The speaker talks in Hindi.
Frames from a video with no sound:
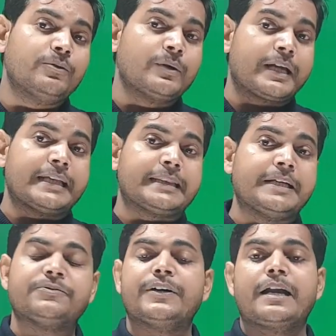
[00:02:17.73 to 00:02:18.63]
उनके
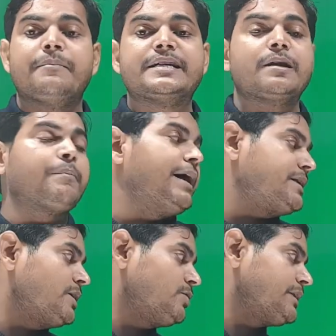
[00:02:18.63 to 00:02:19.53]
तीन फंडामेंटल
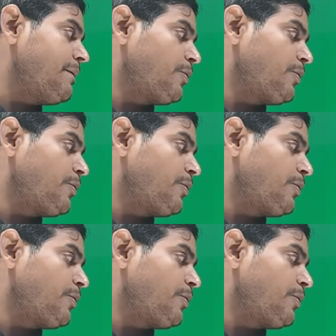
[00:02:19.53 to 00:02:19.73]
पार्टिकल होते हैं